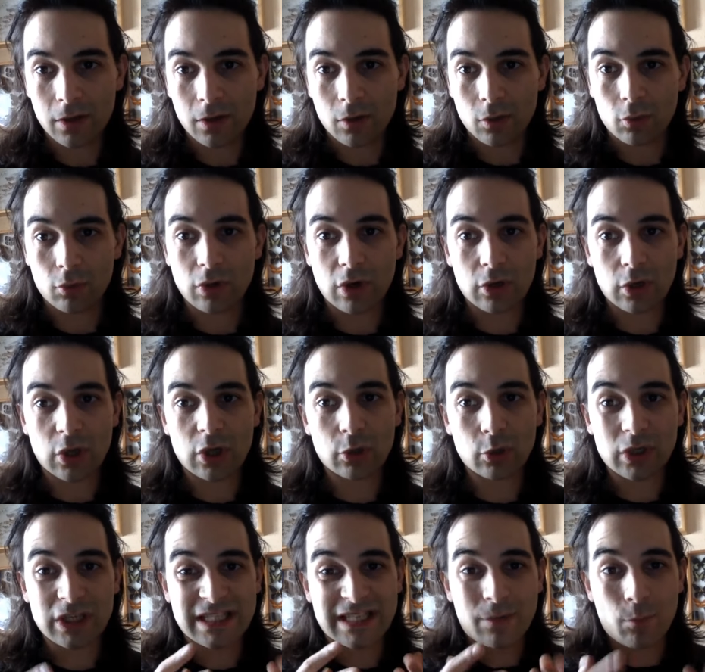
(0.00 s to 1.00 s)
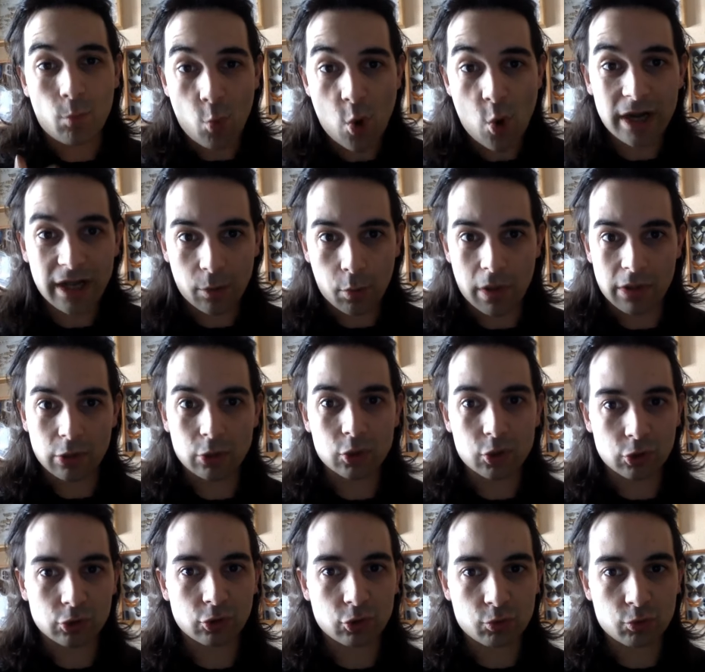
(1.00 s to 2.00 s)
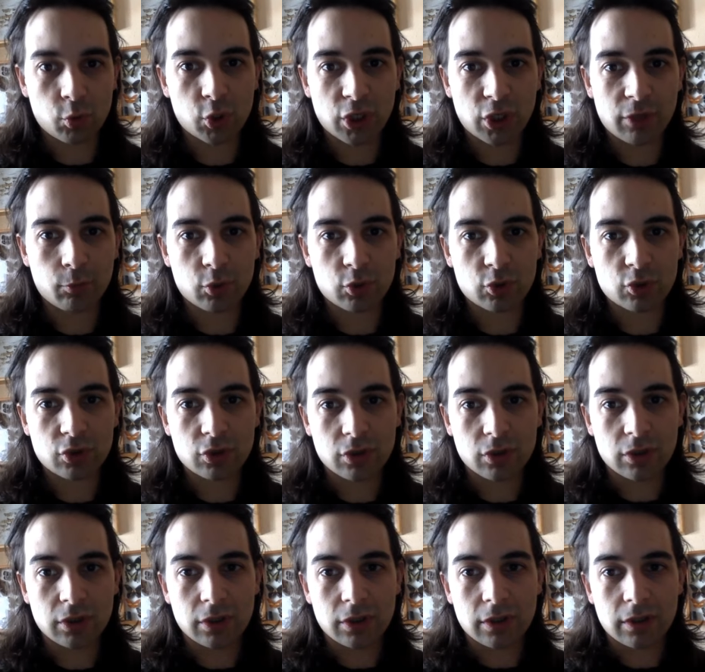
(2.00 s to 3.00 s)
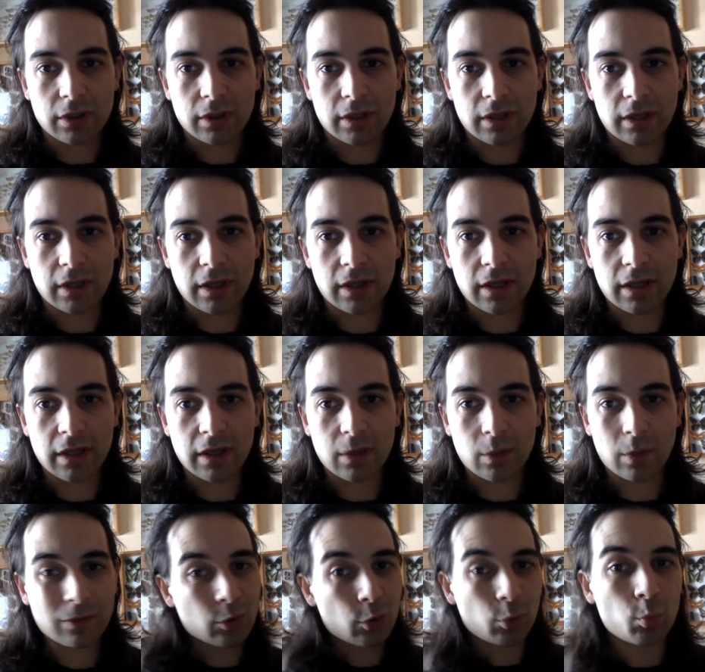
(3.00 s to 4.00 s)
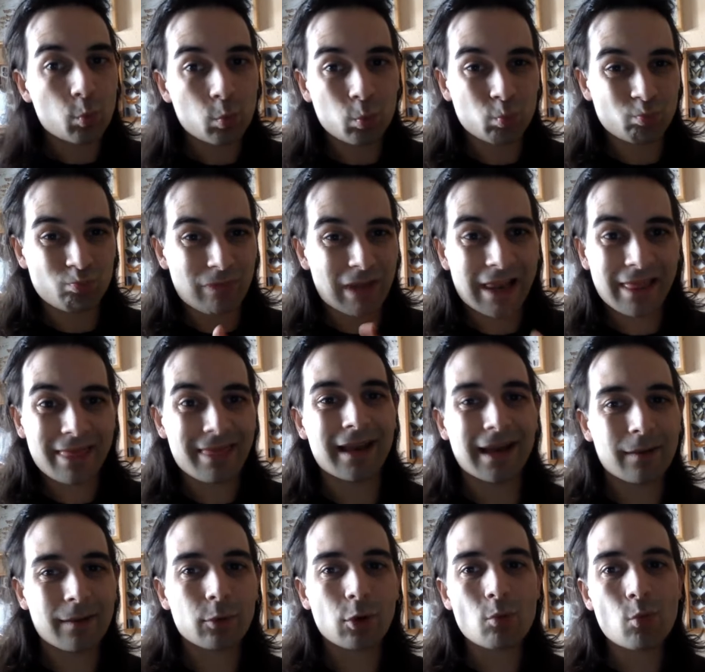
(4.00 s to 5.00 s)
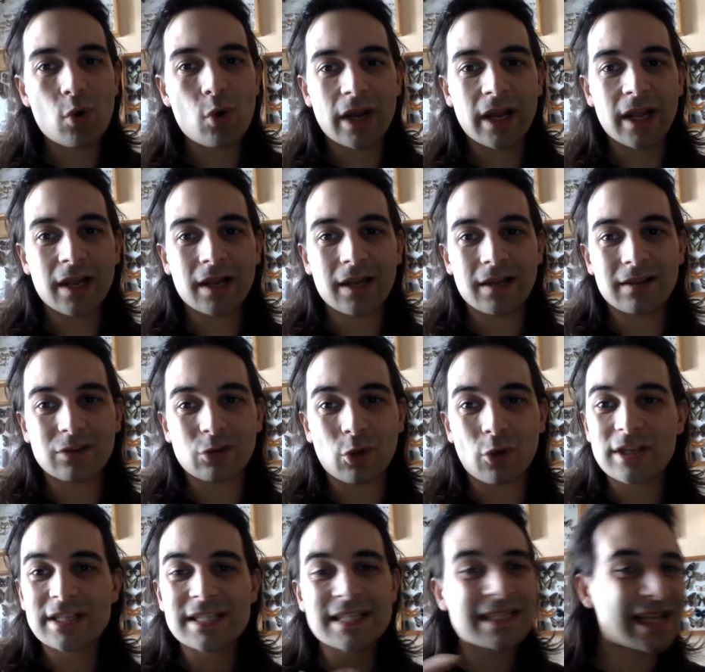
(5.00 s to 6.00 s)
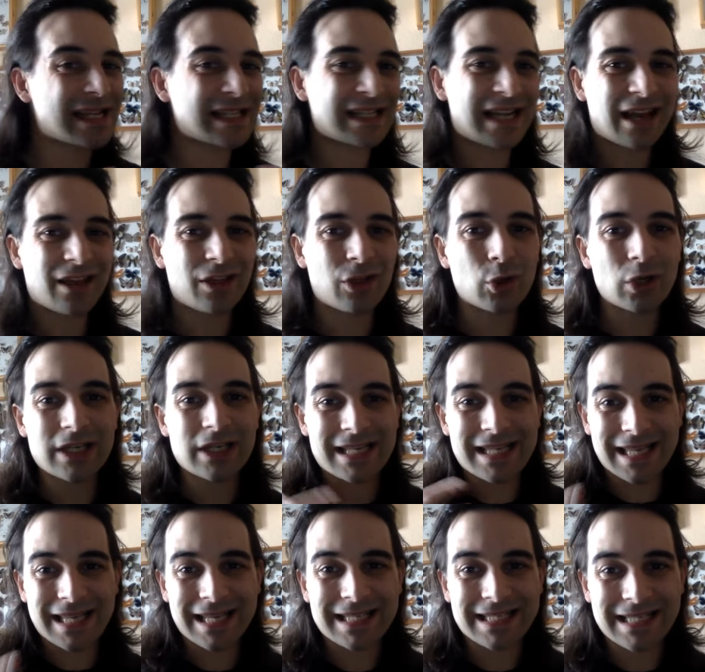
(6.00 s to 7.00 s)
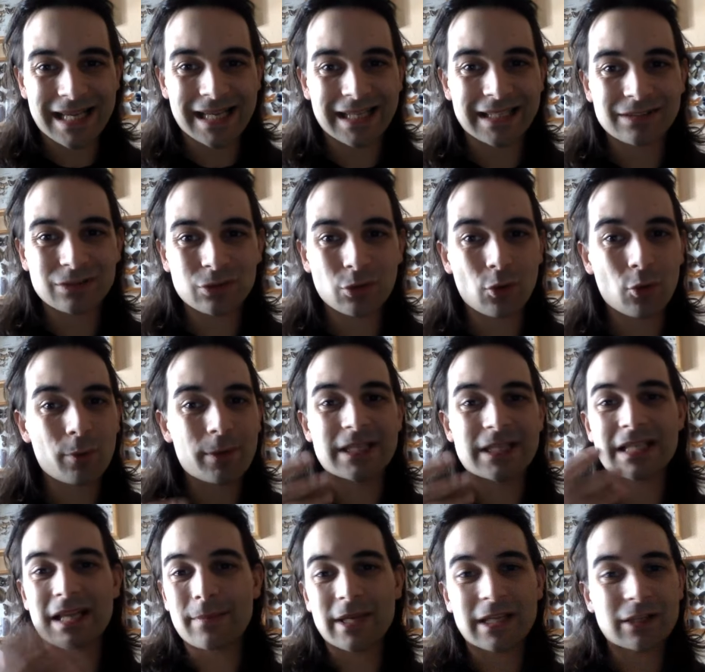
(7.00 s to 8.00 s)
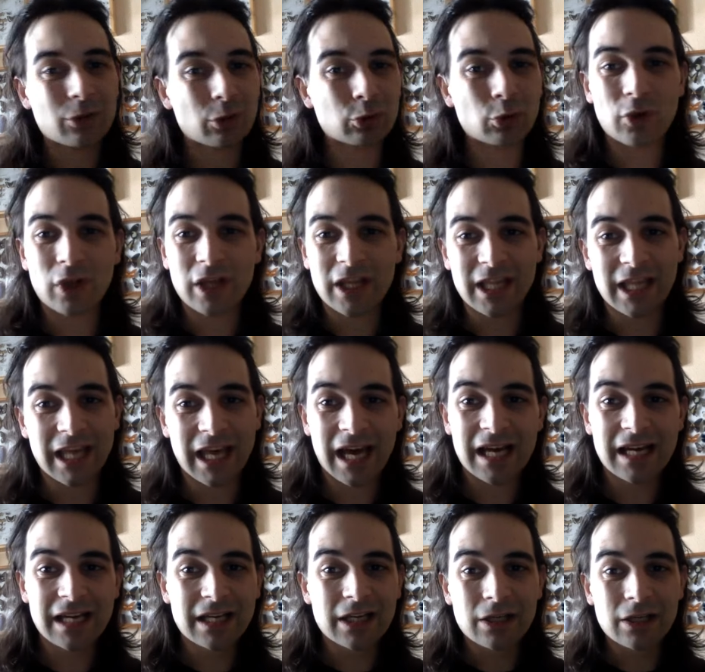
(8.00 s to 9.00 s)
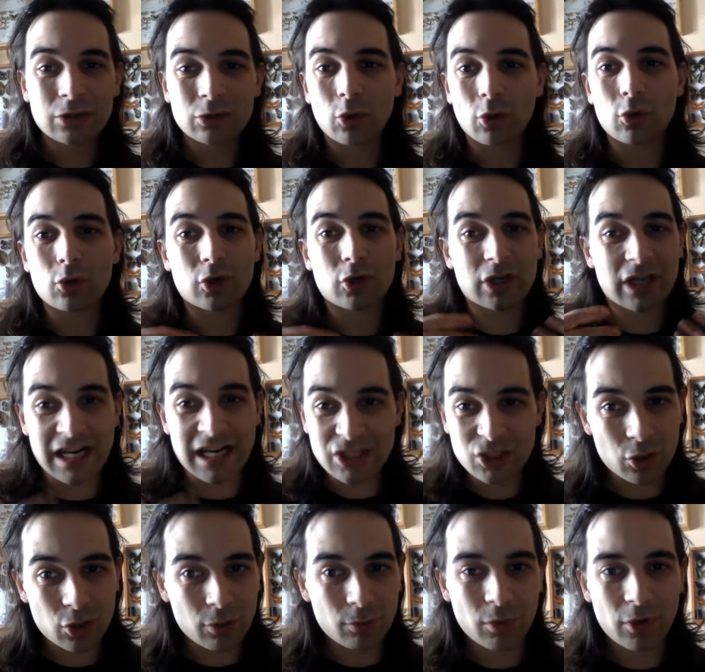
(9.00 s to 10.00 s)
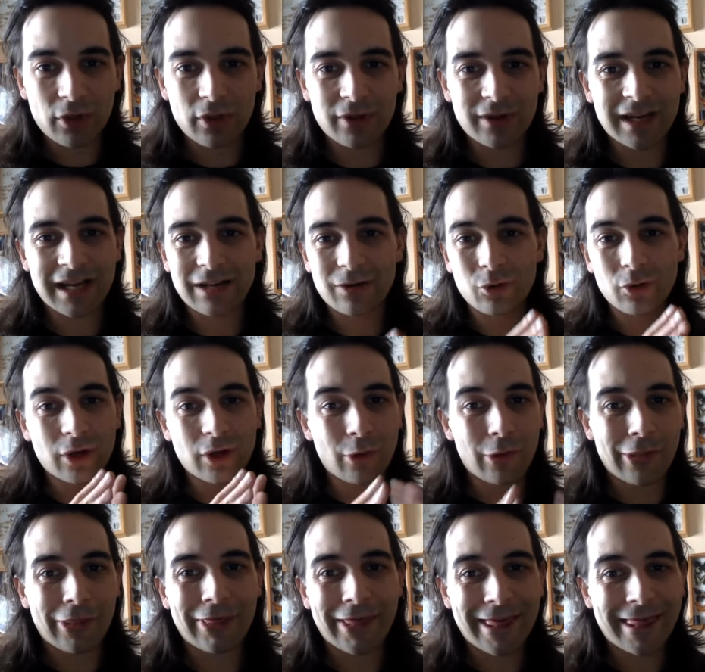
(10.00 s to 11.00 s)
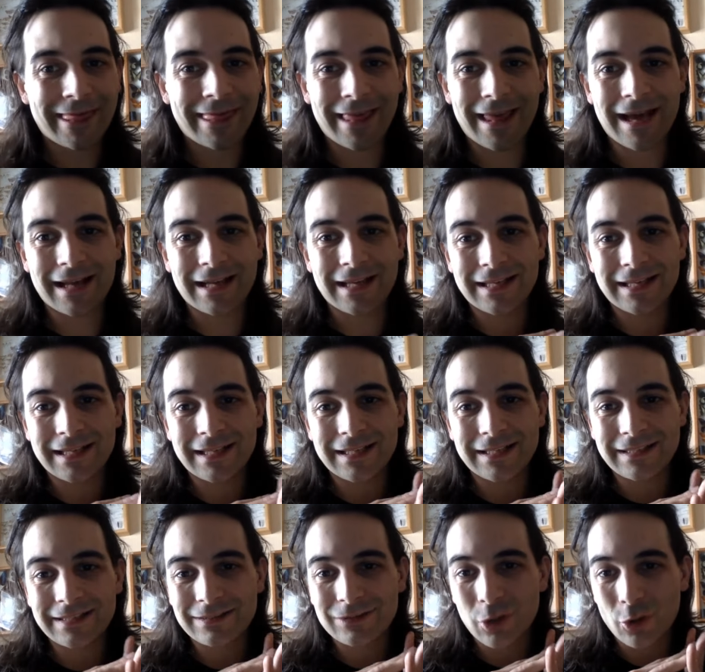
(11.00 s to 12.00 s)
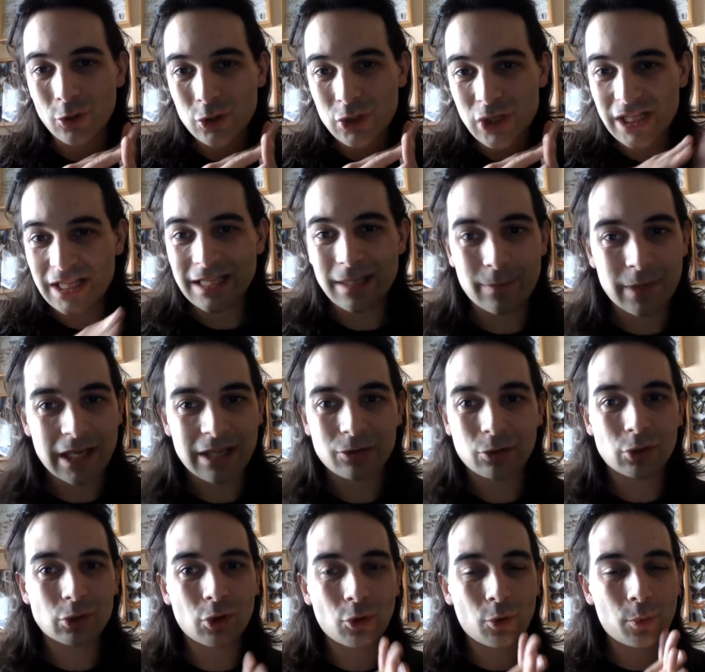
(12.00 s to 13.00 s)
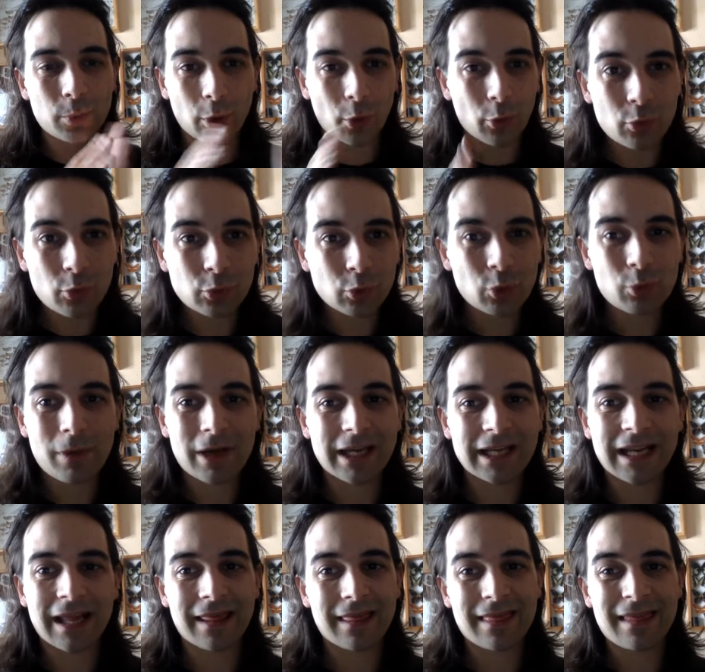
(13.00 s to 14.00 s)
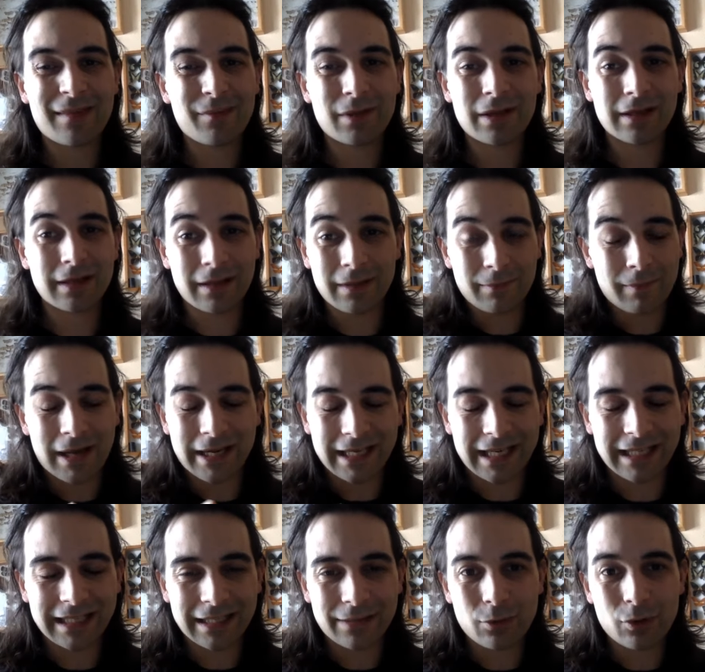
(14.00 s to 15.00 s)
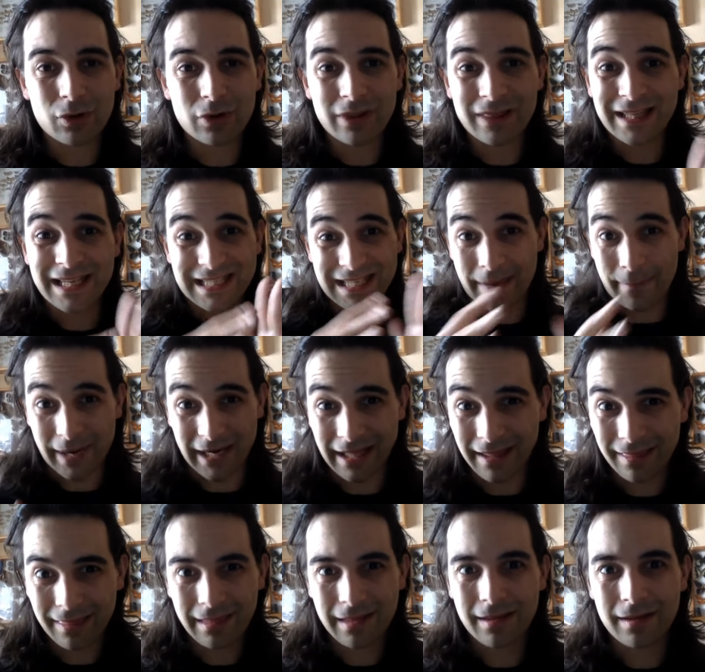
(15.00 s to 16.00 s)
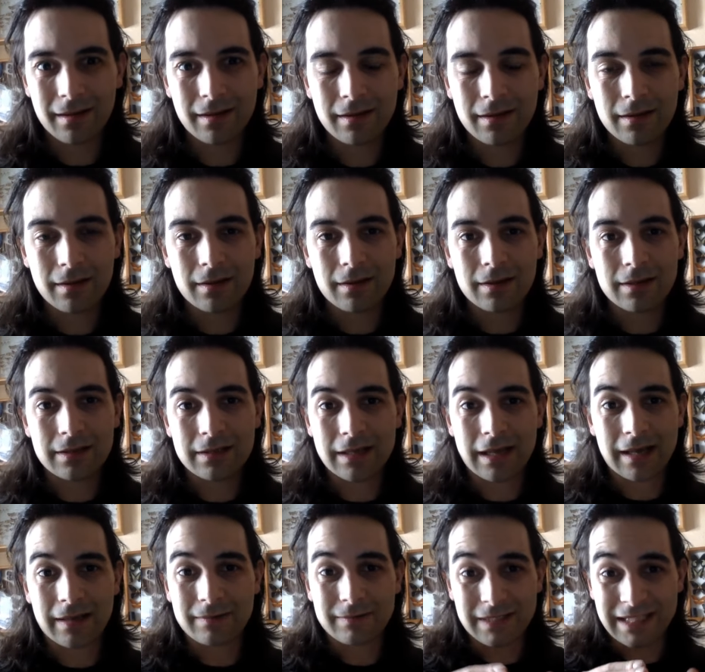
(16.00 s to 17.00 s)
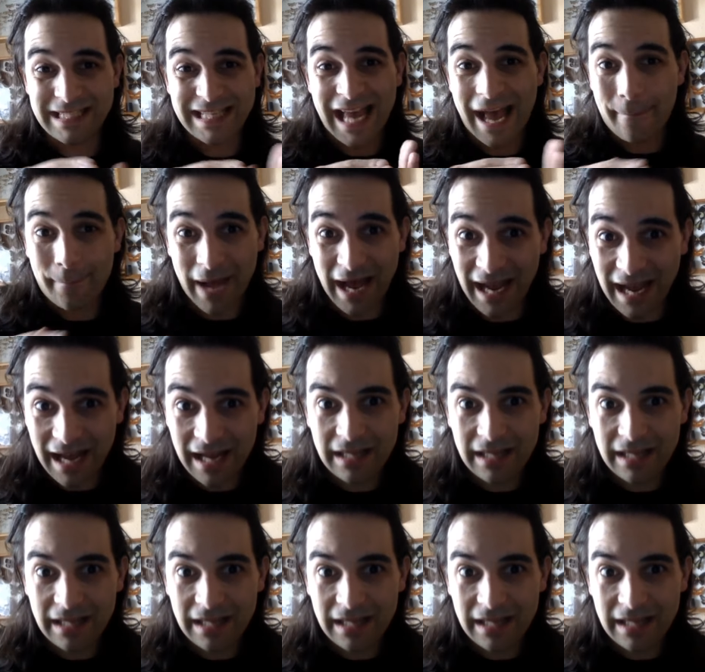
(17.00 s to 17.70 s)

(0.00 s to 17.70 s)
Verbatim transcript: Un órgano que se muere cuando nosotros morimos. Eh, cuando el cerebro muere, todas esas reacciones cesan, todo pensamiento, toda idea, todo rastro emocional o de conciencia, eh, todo sentimiento y todo producto imaginativo desaparece, eh, se apaga.